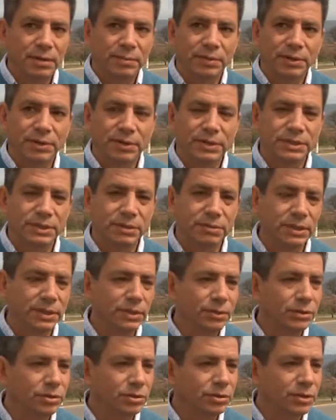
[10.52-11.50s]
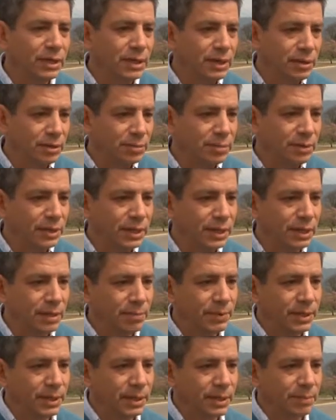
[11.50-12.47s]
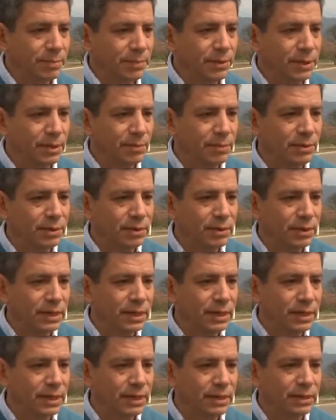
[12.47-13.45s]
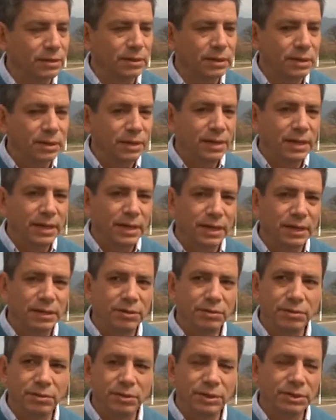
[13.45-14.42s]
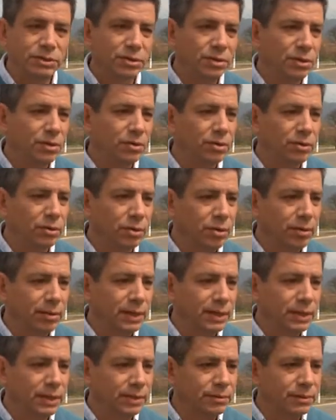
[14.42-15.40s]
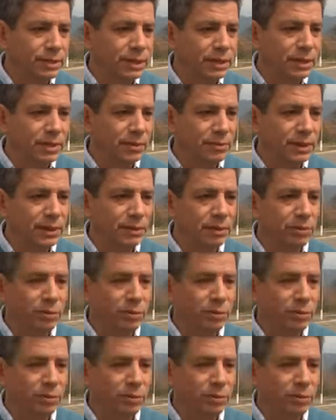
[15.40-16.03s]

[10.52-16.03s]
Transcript: porque se ha unido toda la comunidad para que podamos lograr esto. Esto no es solo obra de un determinado